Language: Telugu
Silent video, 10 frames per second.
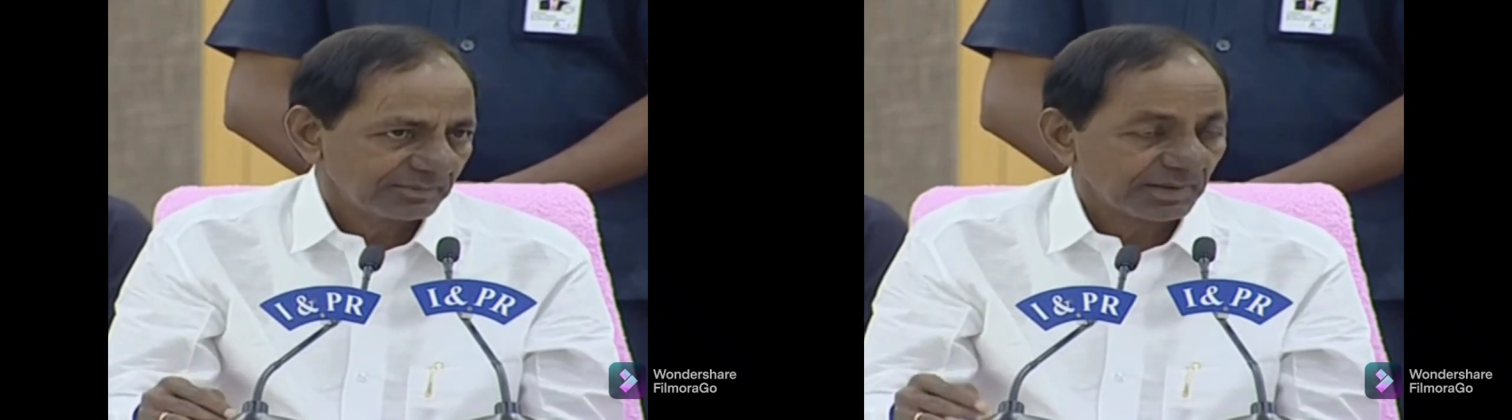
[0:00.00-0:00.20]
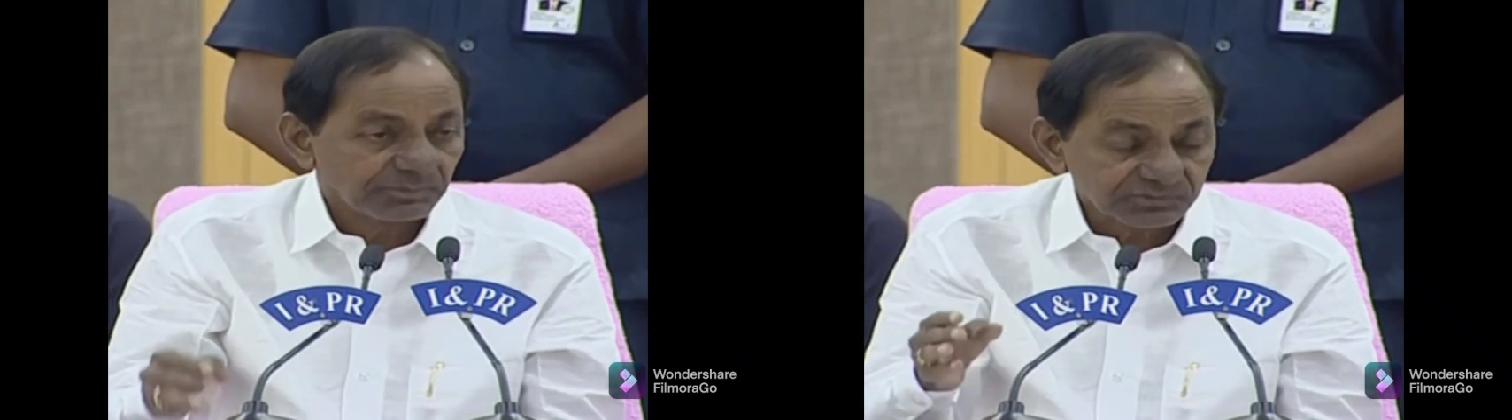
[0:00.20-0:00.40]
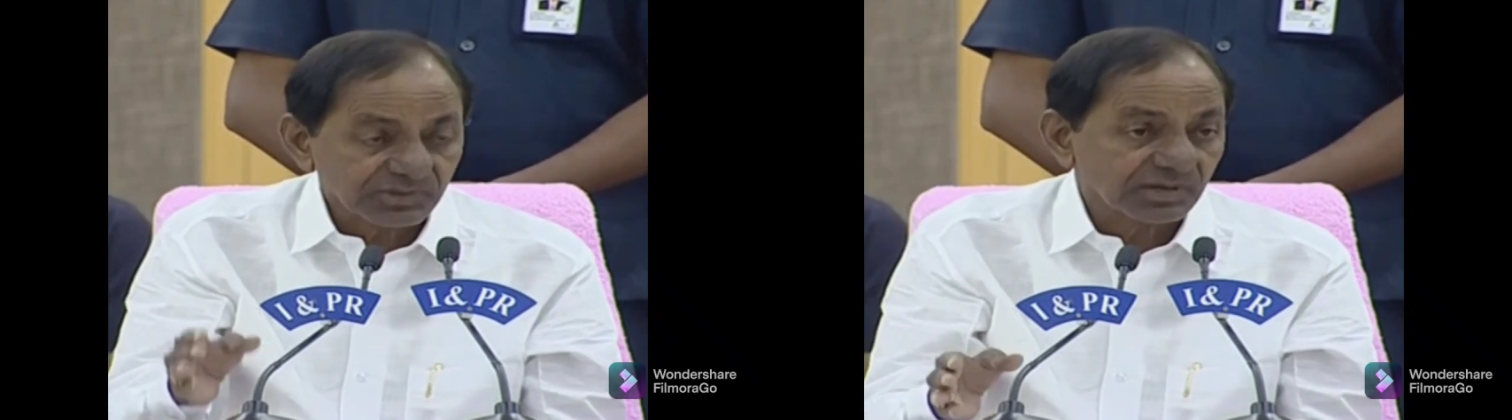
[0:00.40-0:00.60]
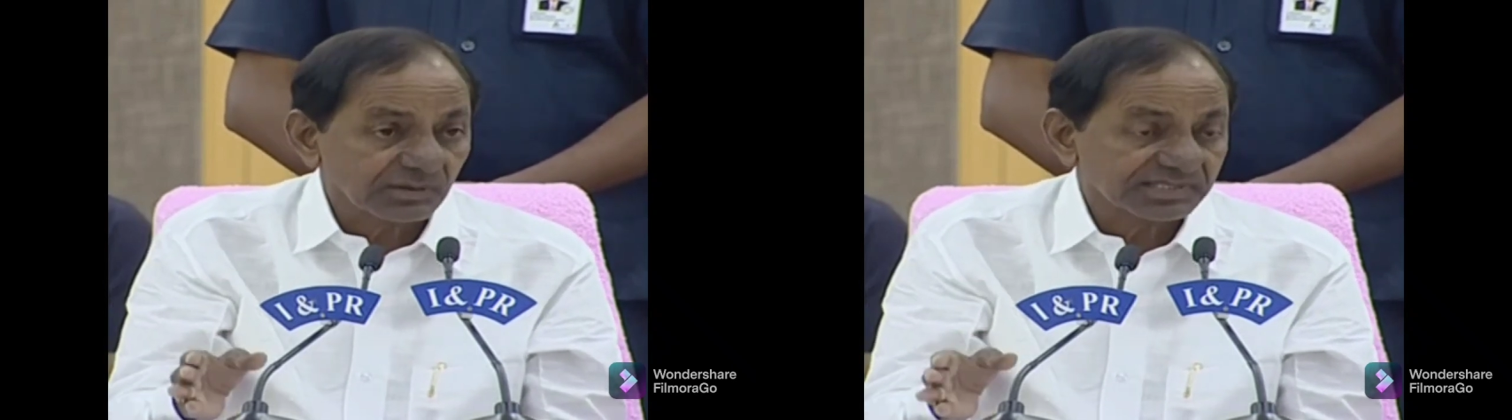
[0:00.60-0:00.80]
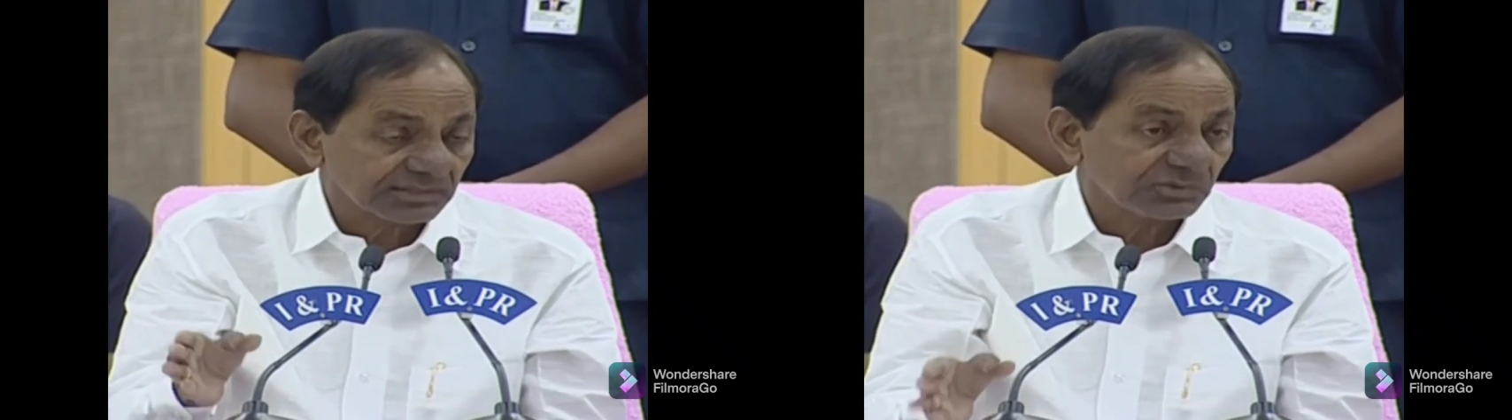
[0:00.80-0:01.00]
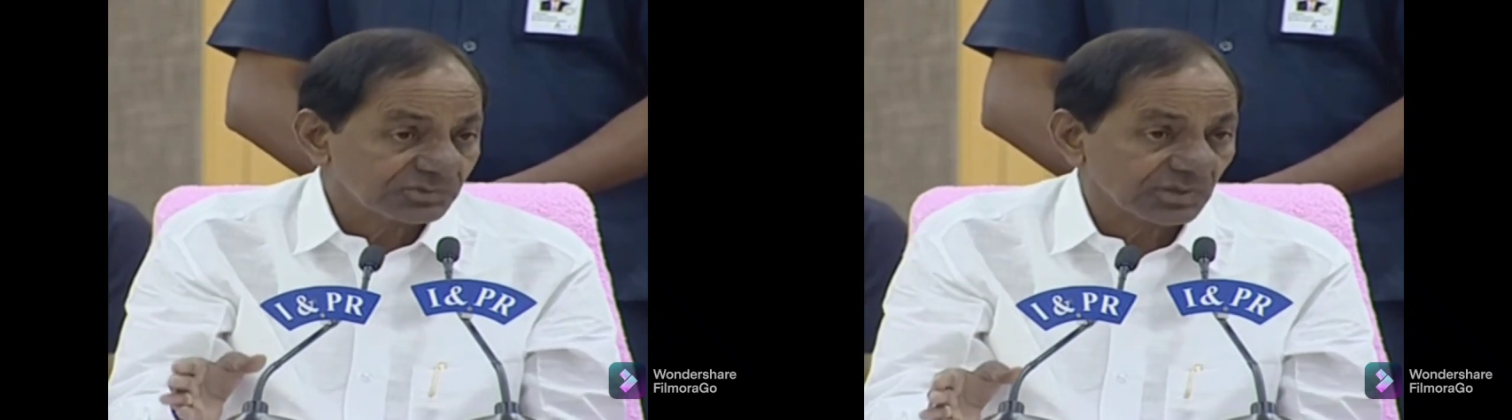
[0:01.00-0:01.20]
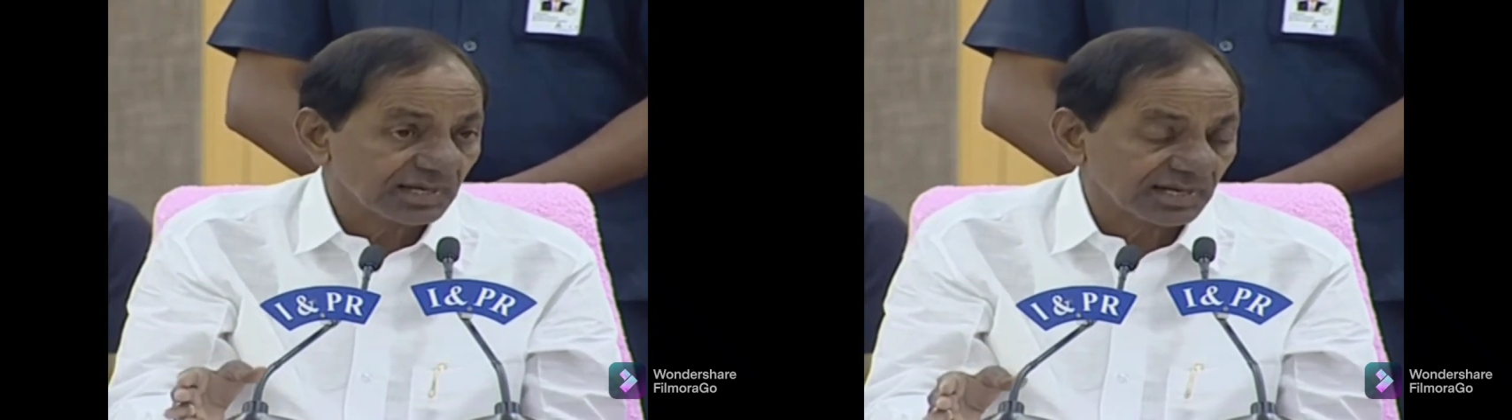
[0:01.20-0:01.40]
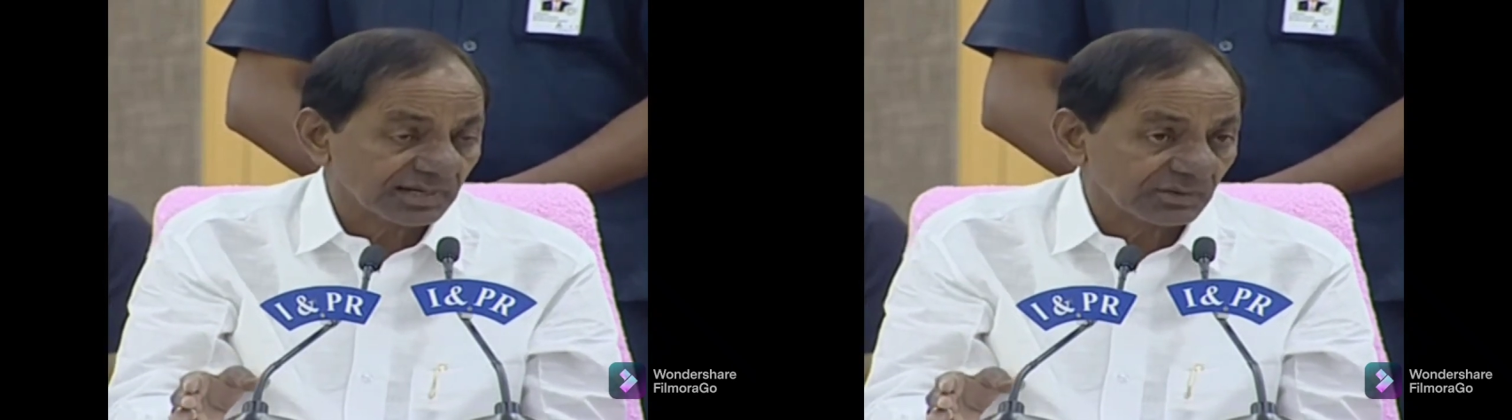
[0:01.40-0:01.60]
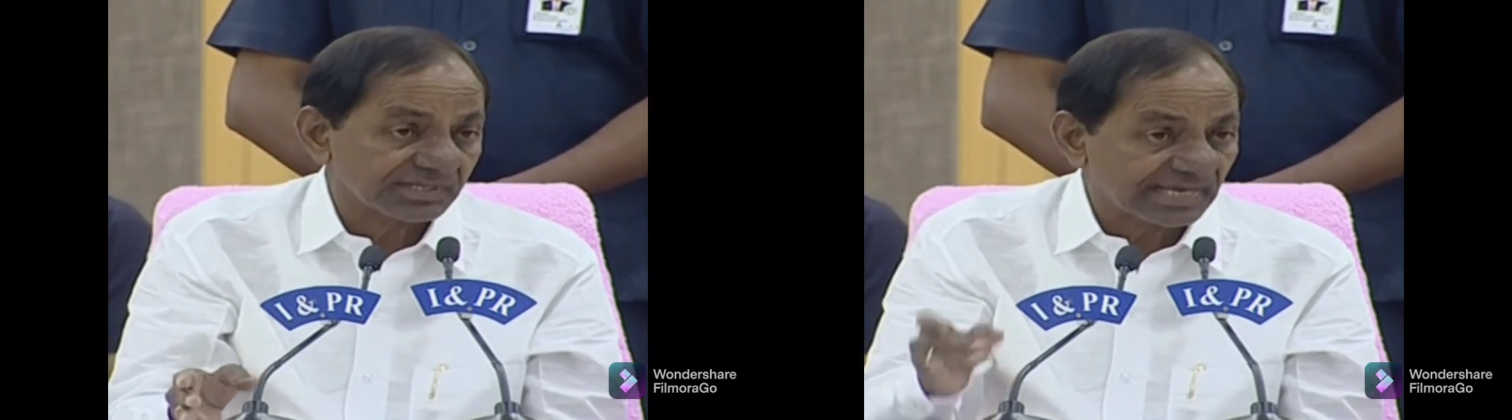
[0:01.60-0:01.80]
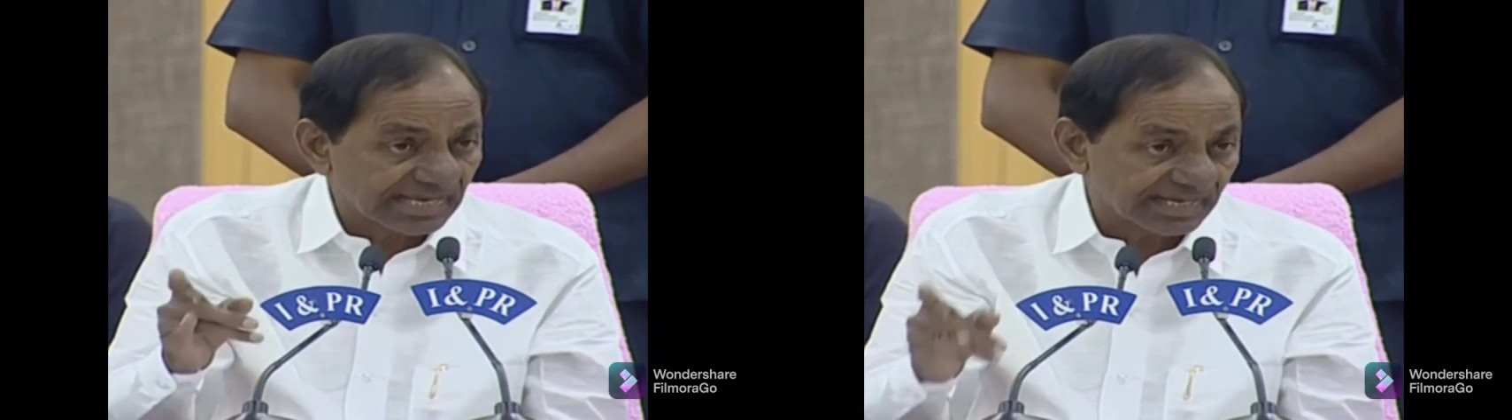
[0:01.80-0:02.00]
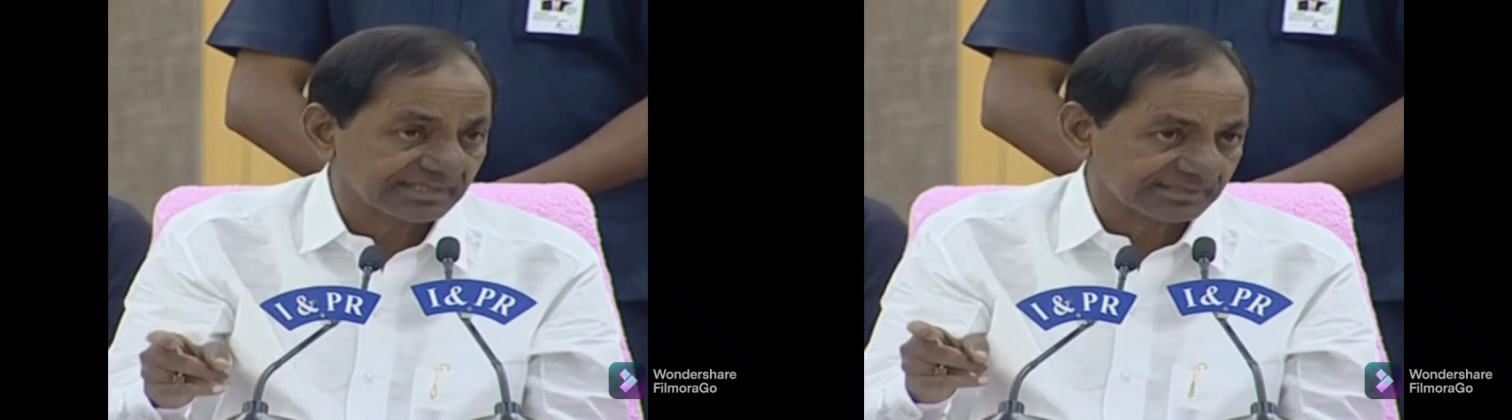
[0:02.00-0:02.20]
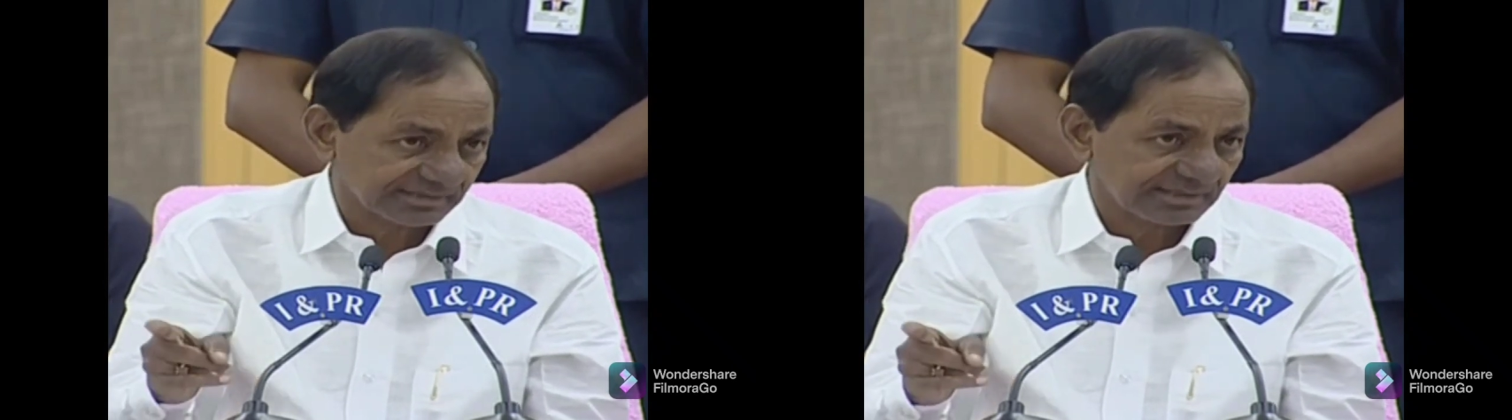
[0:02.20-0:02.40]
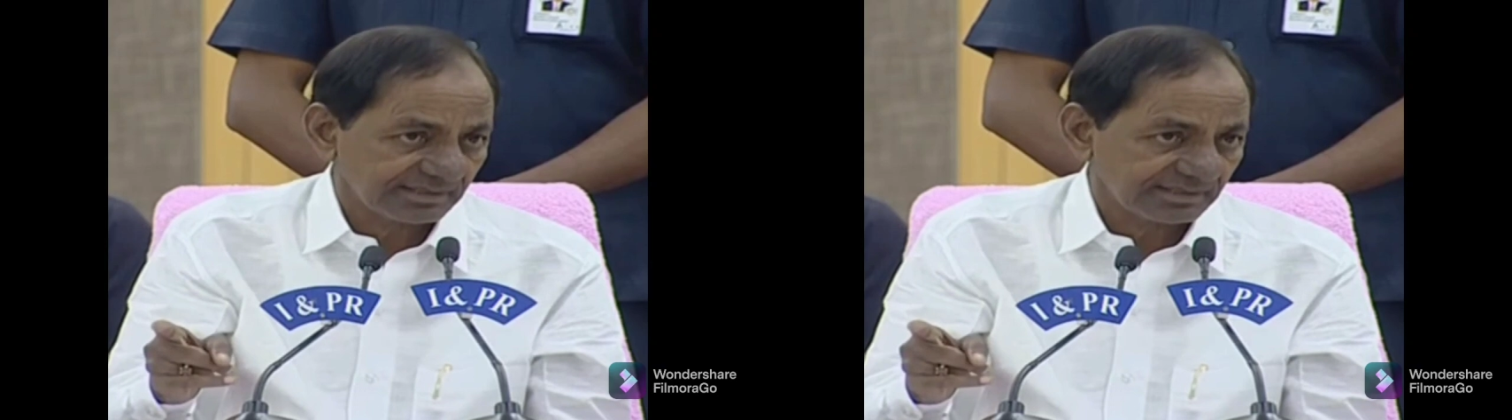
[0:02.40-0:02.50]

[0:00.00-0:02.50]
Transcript: ప్రభుత్వంలో వచ్చే ఉద్యోగాలలో టీఆర్ఎస్